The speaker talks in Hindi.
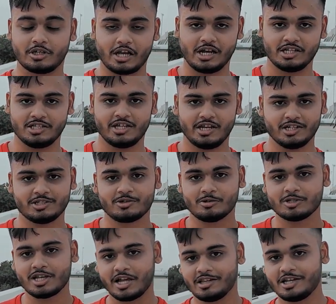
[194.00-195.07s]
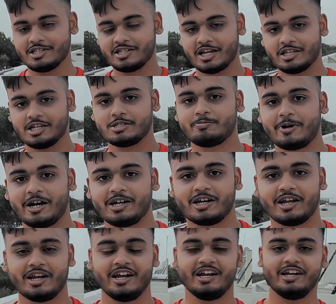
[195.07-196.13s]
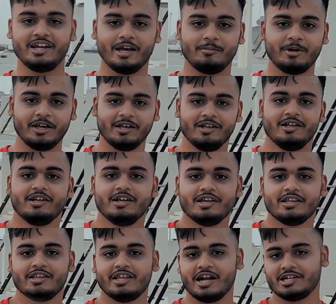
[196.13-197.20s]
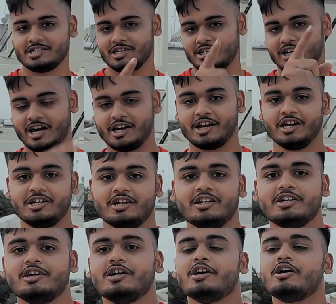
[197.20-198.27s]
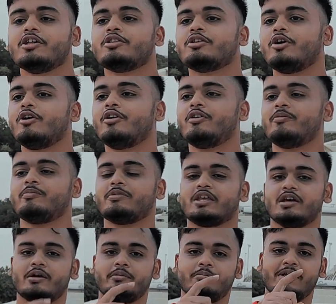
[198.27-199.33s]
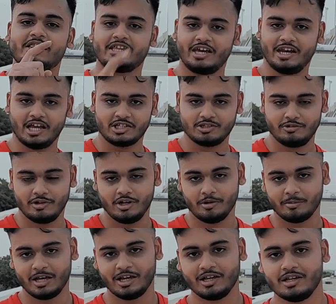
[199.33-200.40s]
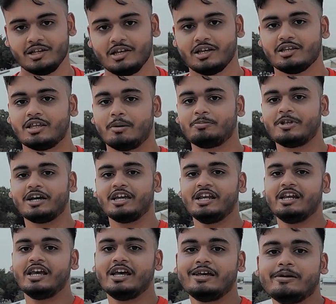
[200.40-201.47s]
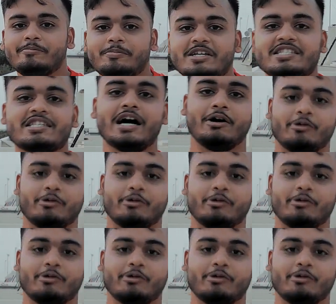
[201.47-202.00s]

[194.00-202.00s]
कैलिस्थेनिक्स को ज़्यादा से ज़्यादा स्प्रेड करना है इंडिया में दैट्स आर टारगेट तो मिलते हैं नेक्स्ट वीडियो में तब तक के लिए पीस